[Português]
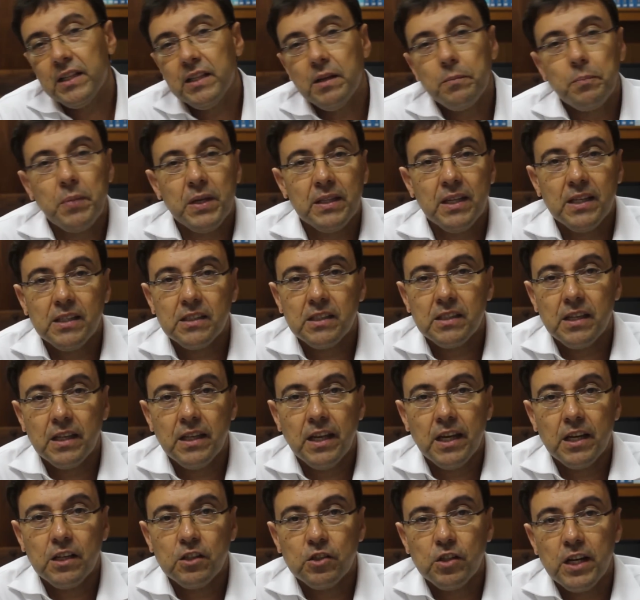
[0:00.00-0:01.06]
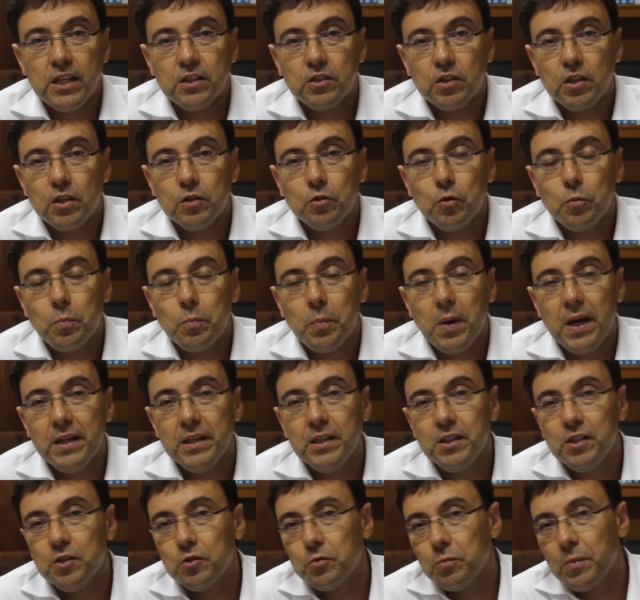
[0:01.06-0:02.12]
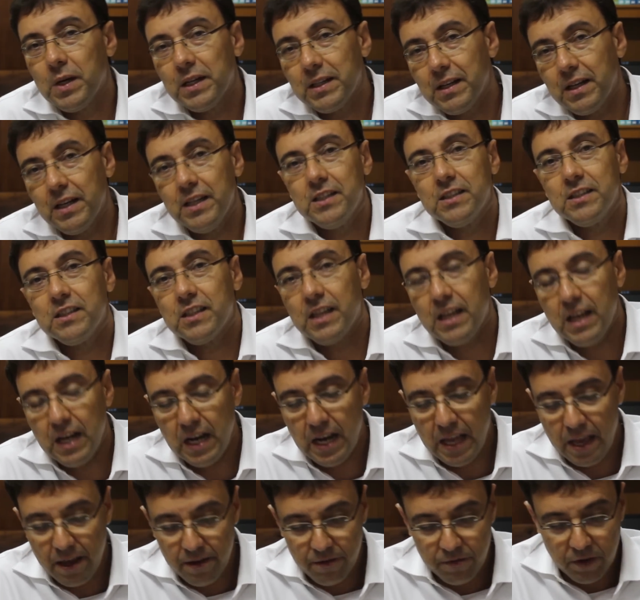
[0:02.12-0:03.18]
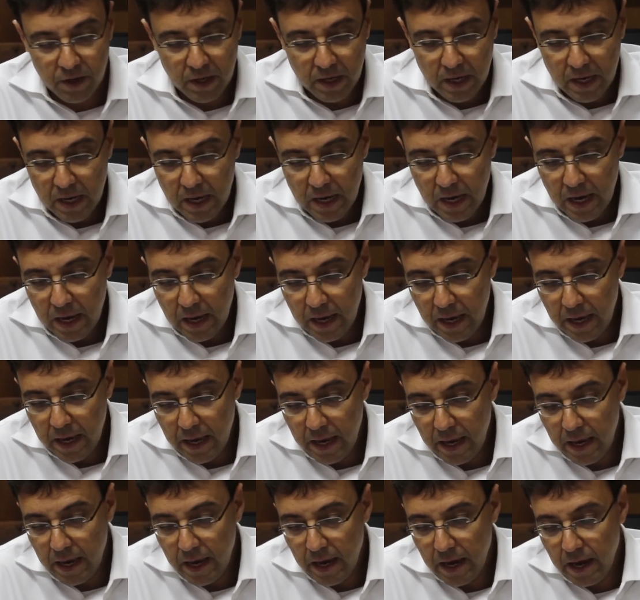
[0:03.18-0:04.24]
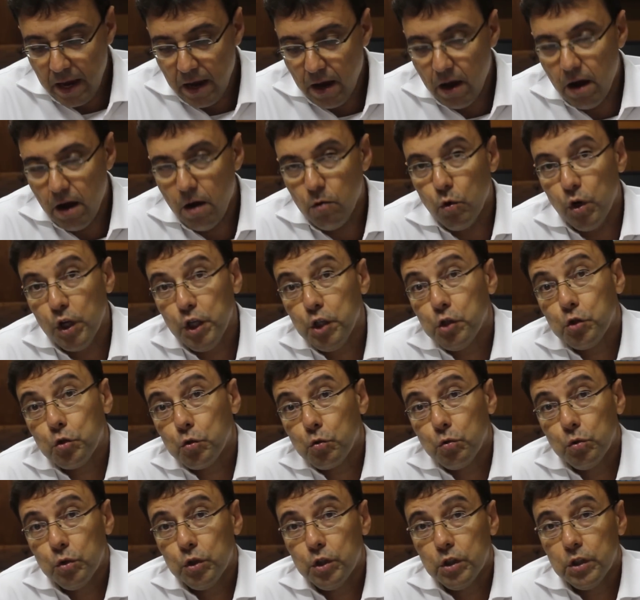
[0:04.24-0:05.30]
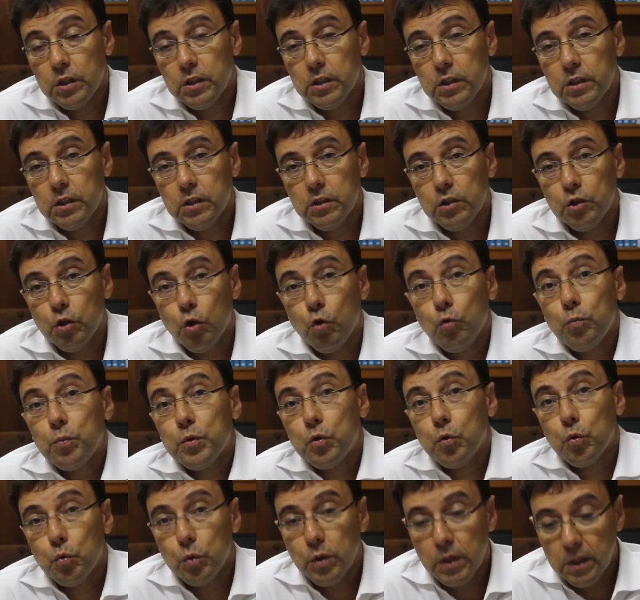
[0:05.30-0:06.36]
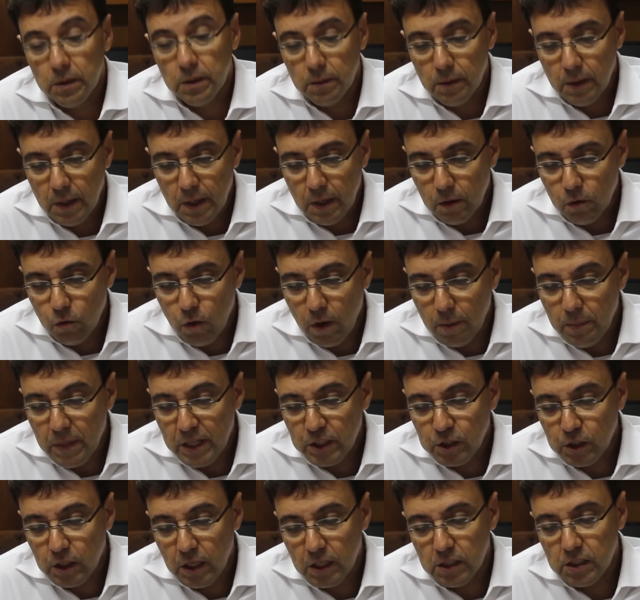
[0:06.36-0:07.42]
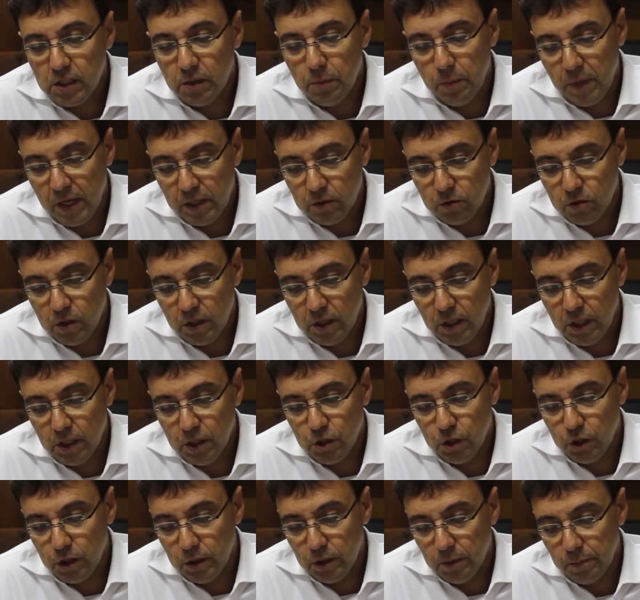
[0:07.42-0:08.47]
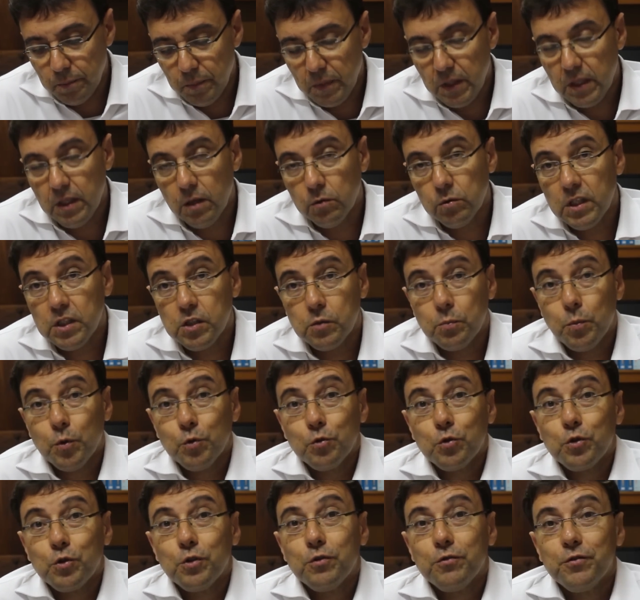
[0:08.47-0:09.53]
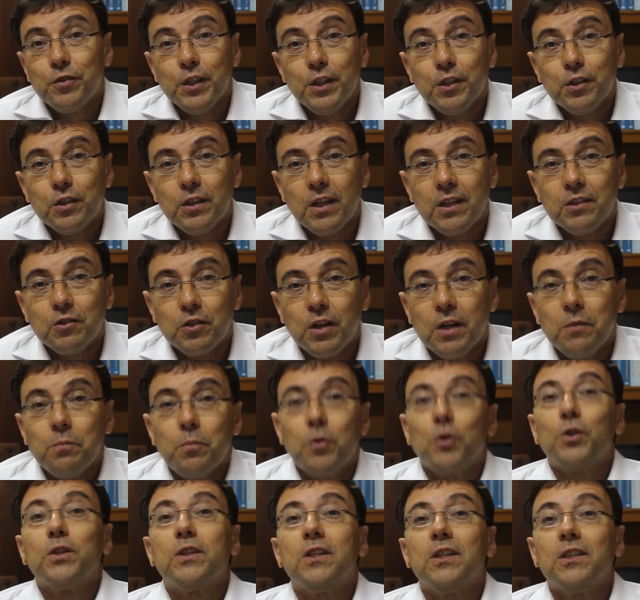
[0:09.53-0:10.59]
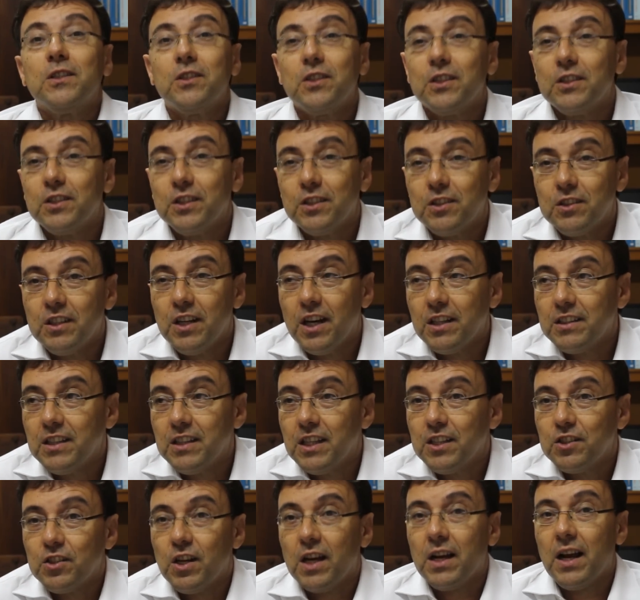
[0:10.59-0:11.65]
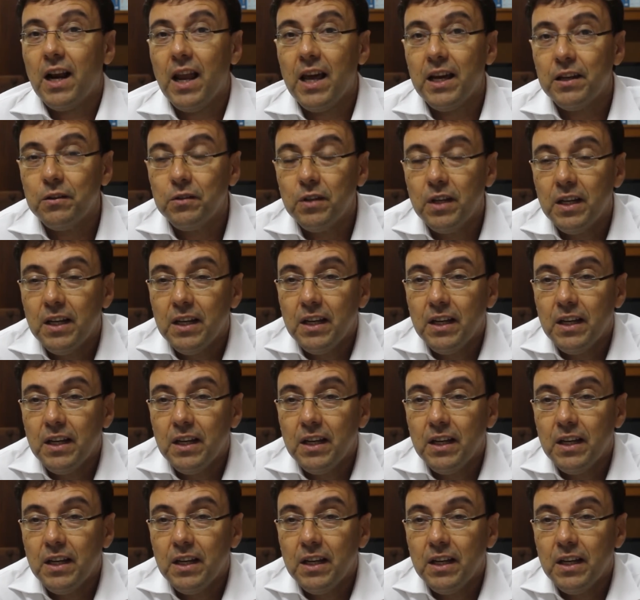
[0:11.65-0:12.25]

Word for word: a dependência energética do país, uma crise que leve é, a, a um risco de, de ruptura do abastecimento de energia. Então, desse ponto de vista, acho que é importante a gente já deixar claro